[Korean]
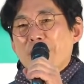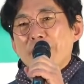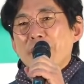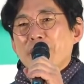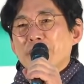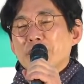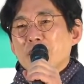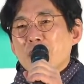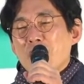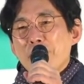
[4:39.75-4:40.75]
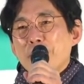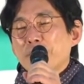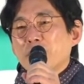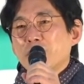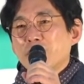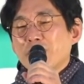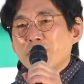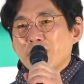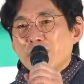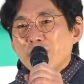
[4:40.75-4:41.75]
탄핵이라는 합법적
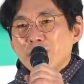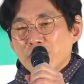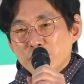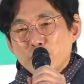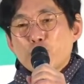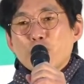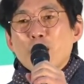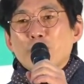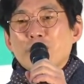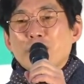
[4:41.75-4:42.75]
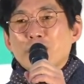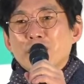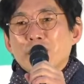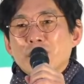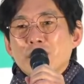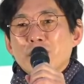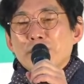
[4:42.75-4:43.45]
절차를 너무 주저하고 있다라는